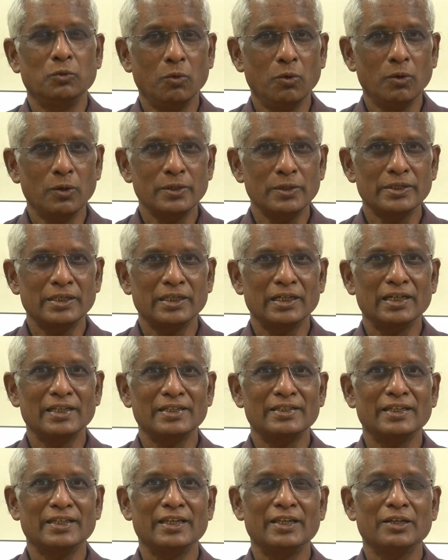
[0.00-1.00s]
ஓட்ஸில்
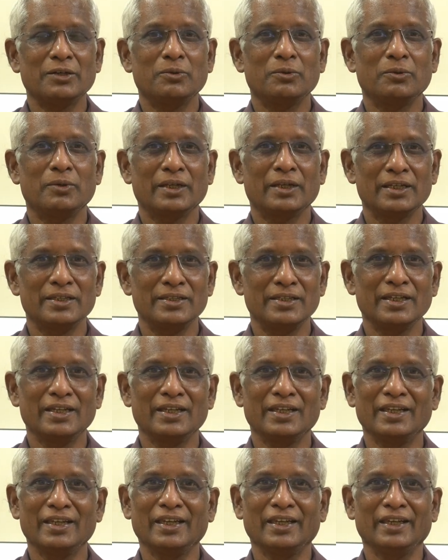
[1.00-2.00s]
செய்யக்கூடிய
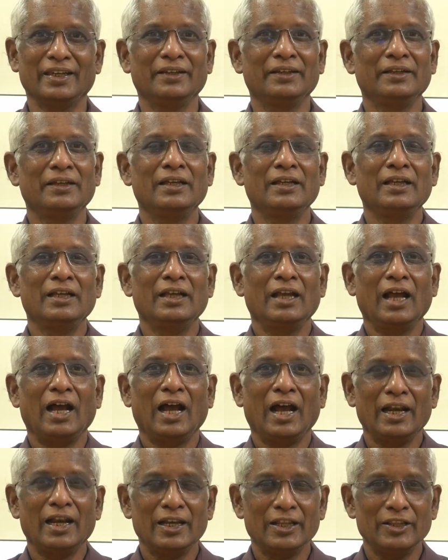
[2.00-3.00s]
சிக்கி
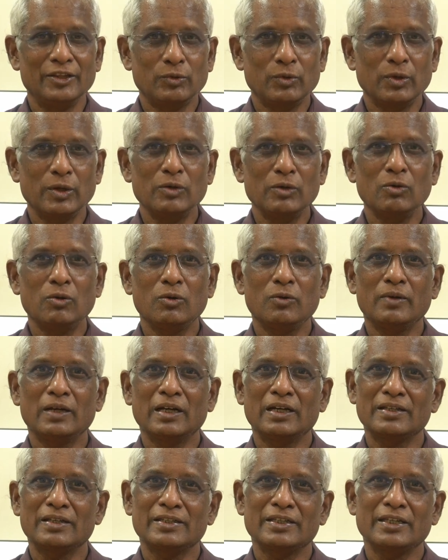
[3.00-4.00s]
அல்லது
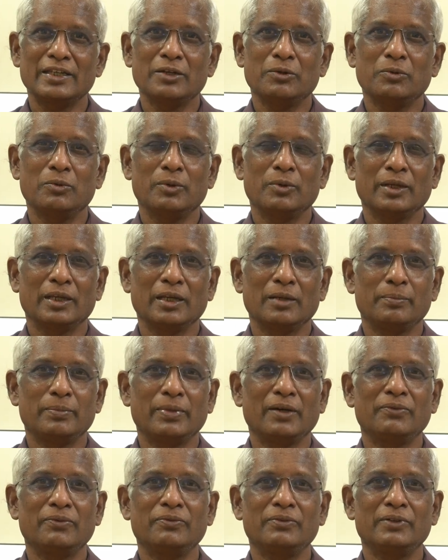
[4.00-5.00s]
குயினோவால் செய்யக்கூடிய
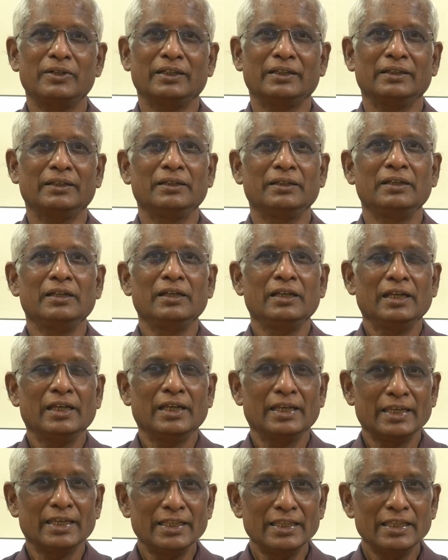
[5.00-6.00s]
பஃப்ட்டு
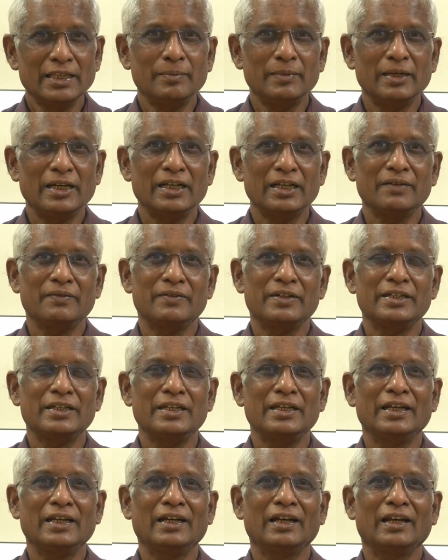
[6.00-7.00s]
இந்த மாதிரி
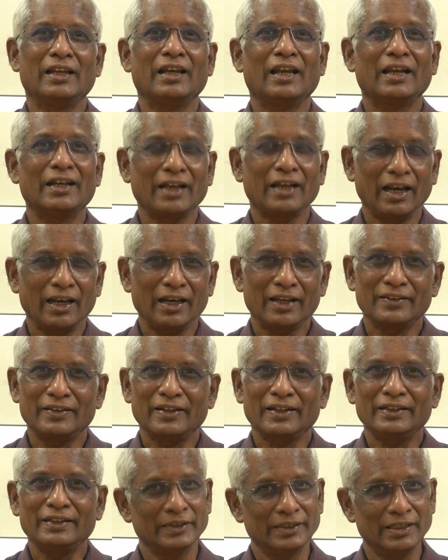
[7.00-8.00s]
விஷயங்கள் எல்லாம்
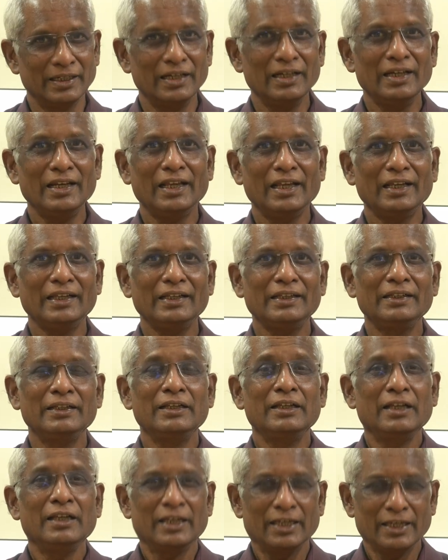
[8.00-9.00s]
நல்லதான் இல்லை
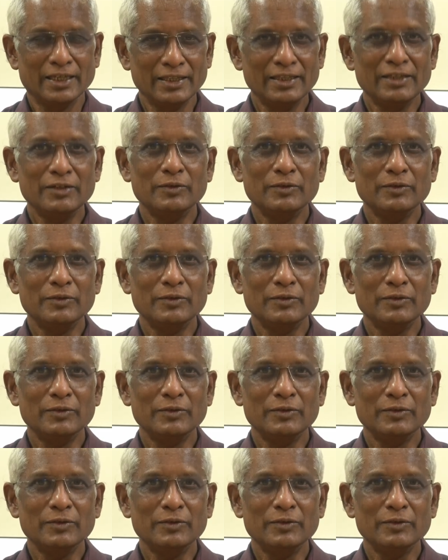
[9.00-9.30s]
இது